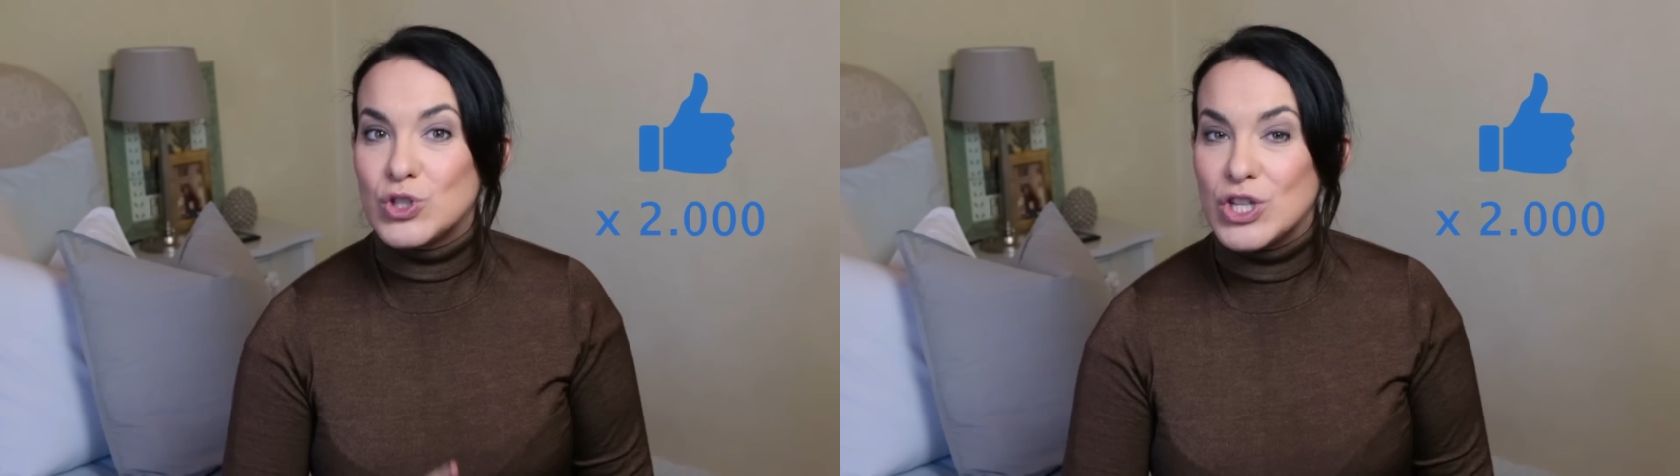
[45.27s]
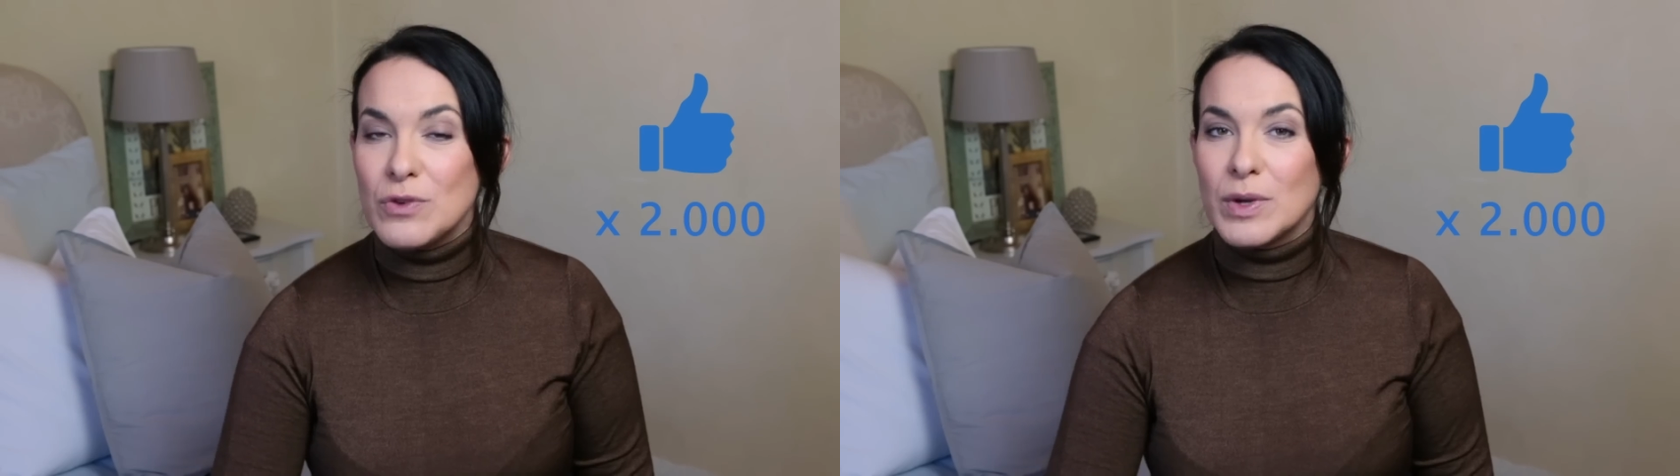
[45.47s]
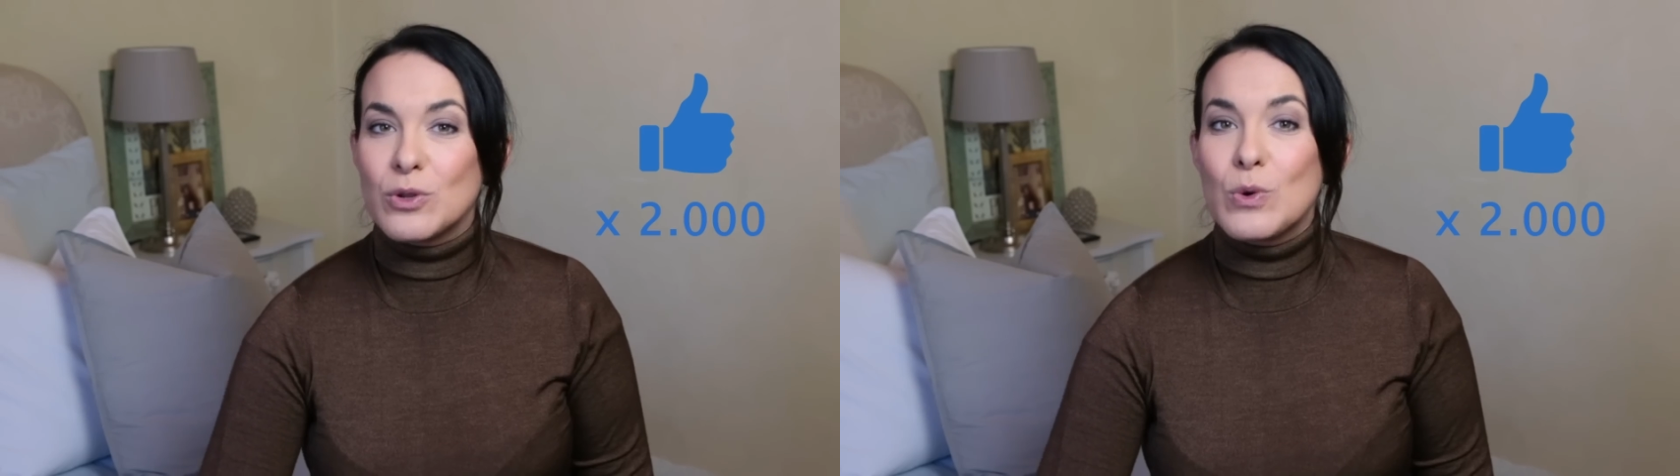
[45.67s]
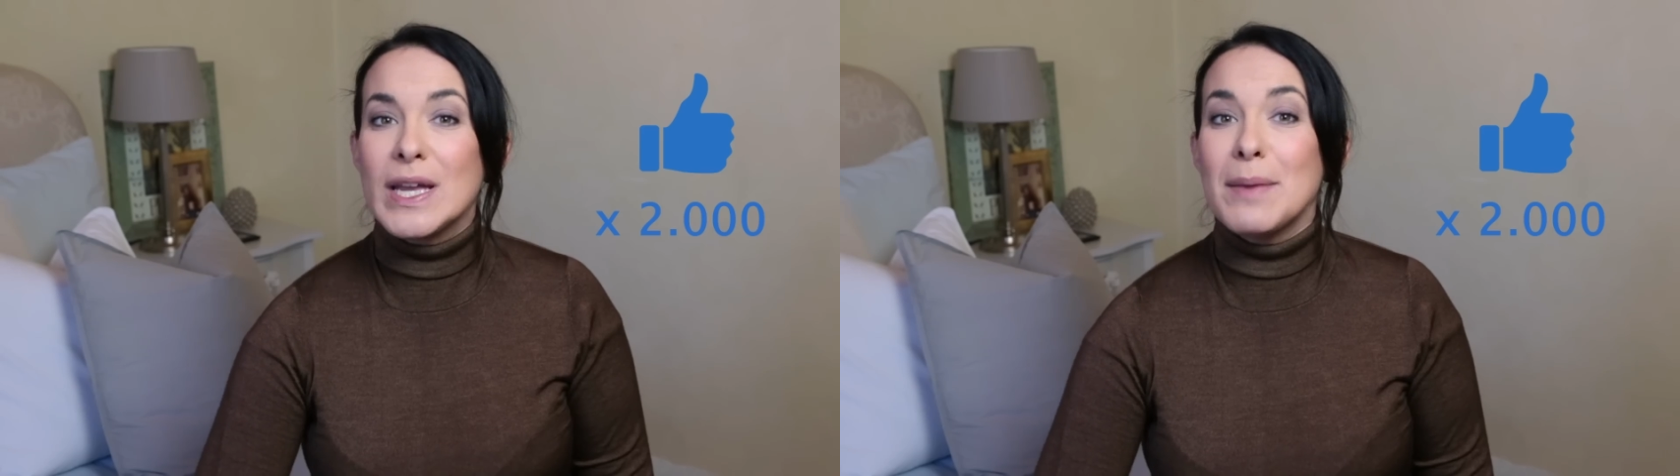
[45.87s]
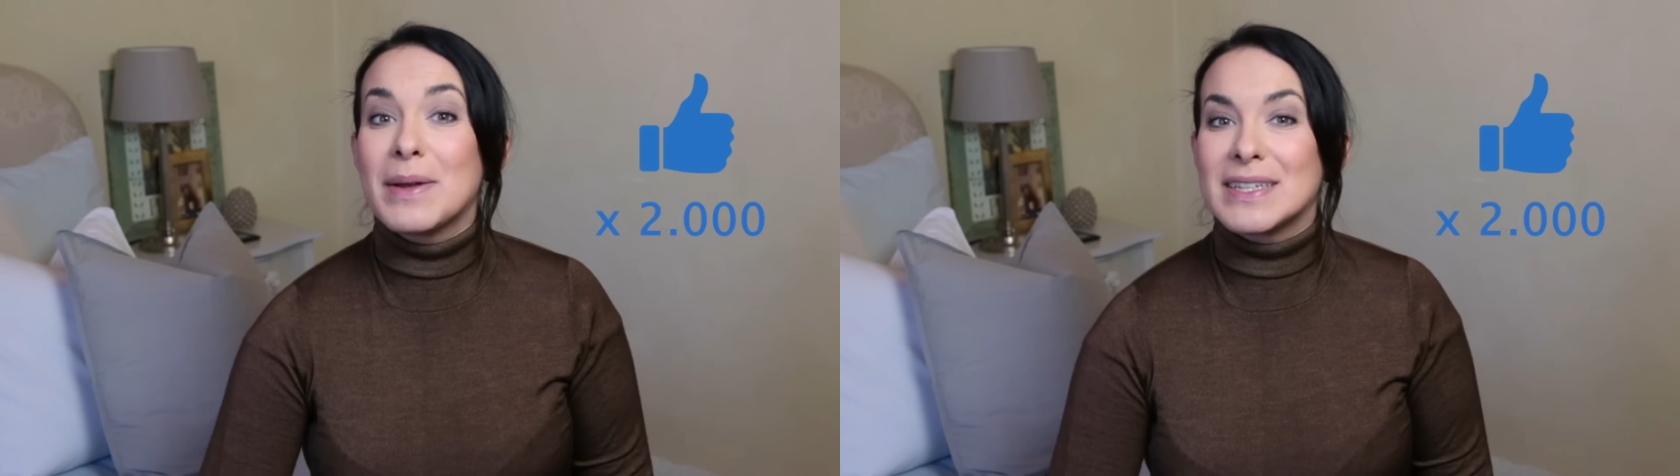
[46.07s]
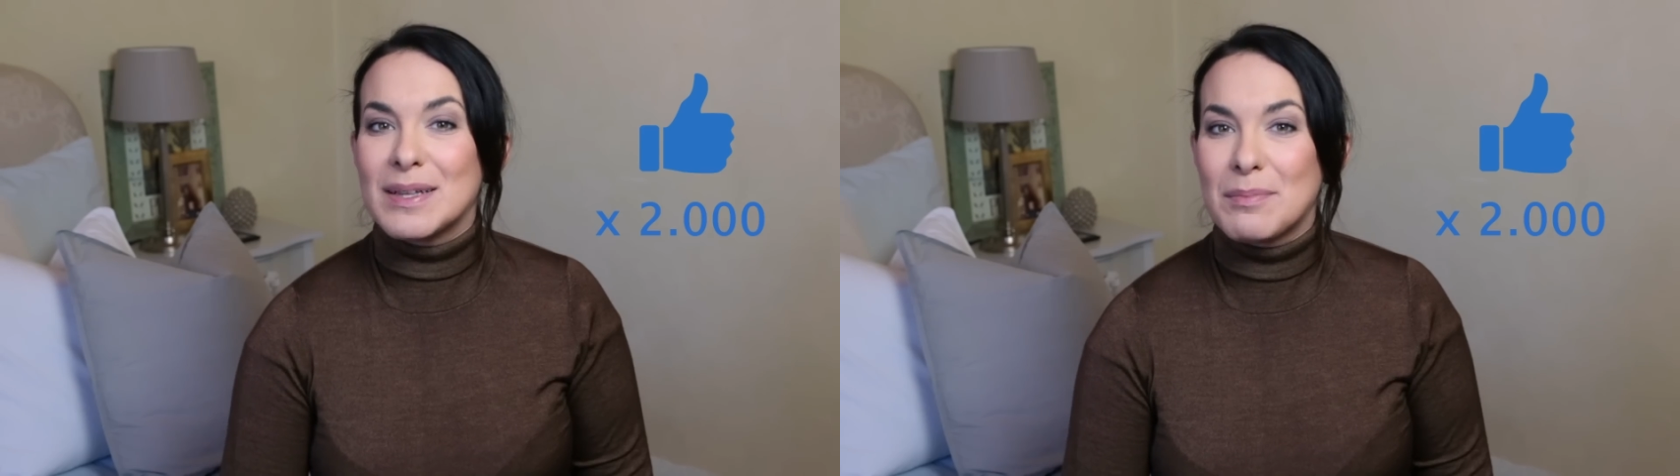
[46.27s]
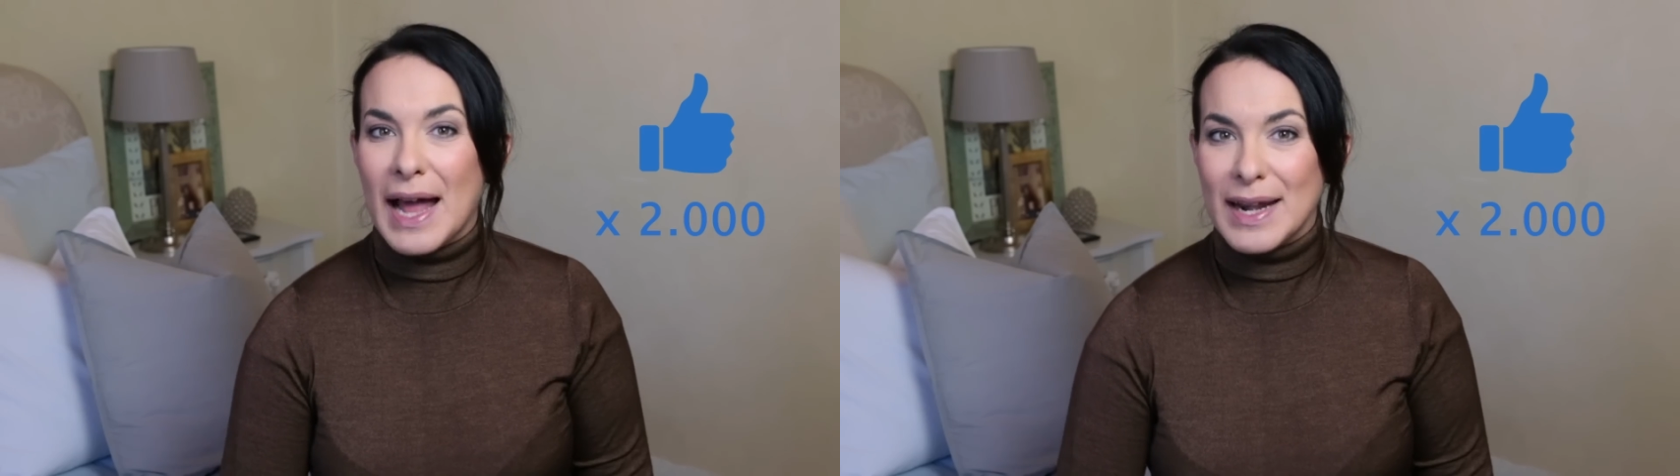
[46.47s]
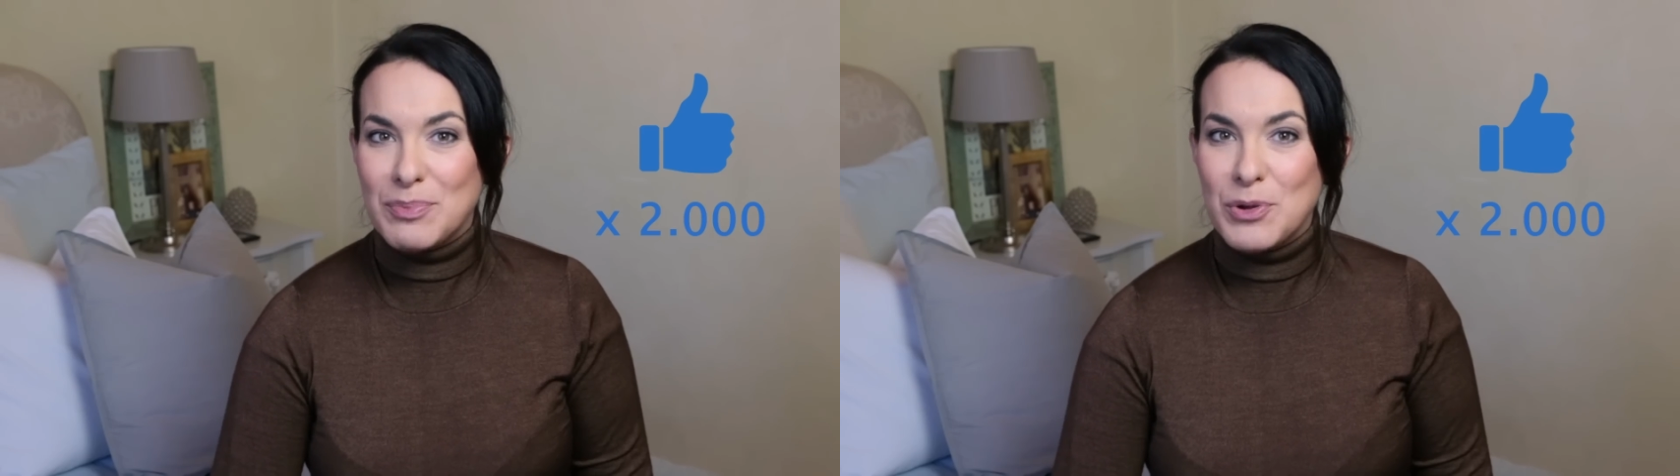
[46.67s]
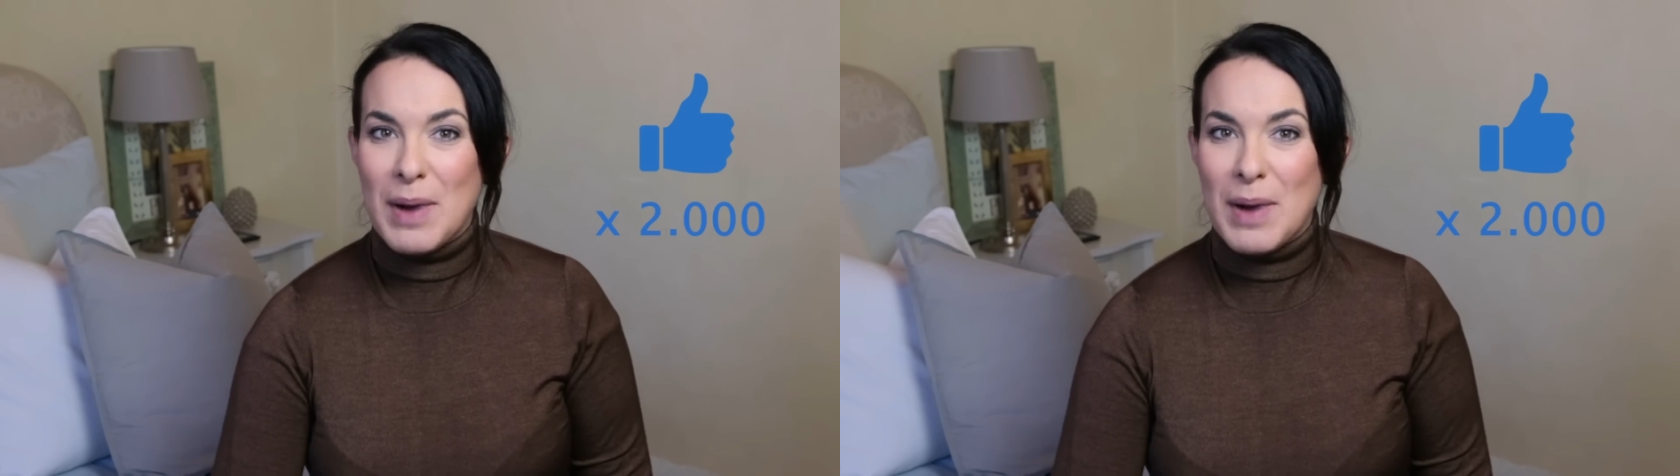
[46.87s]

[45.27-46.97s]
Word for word: 5 trucchi per sembrare più